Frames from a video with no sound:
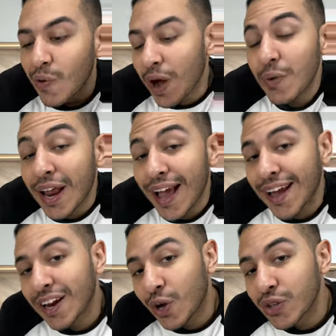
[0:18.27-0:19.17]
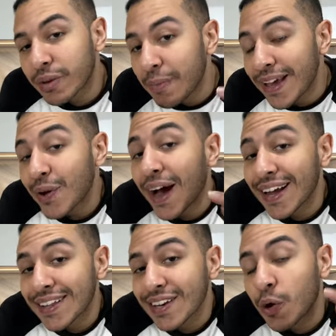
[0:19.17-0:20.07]
واول حاجه هنحط مايو
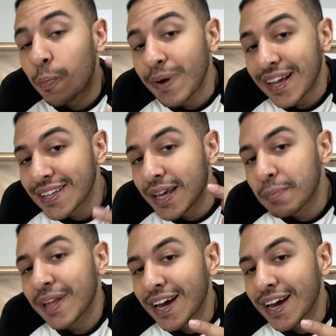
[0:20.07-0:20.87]
عادل كوبايه جبنه